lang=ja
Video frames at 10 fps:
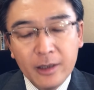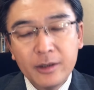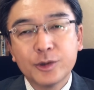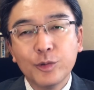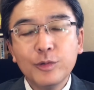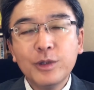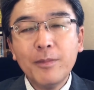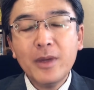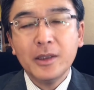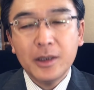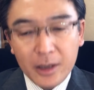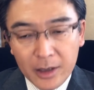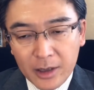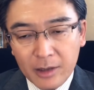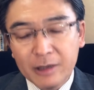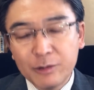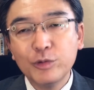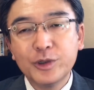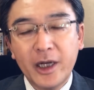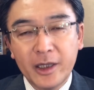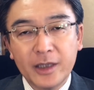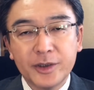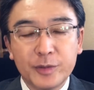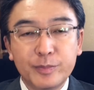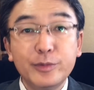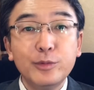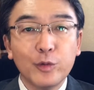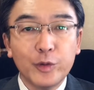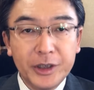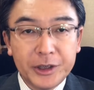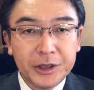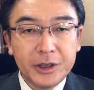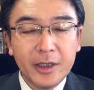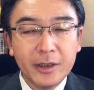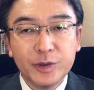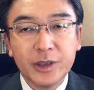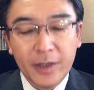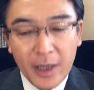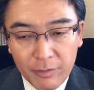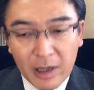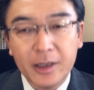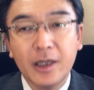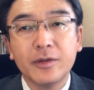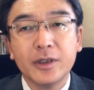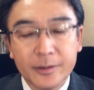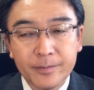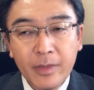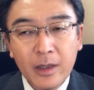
でそのためにはどうしたらいいか、自分を律していくしかないわけなんです。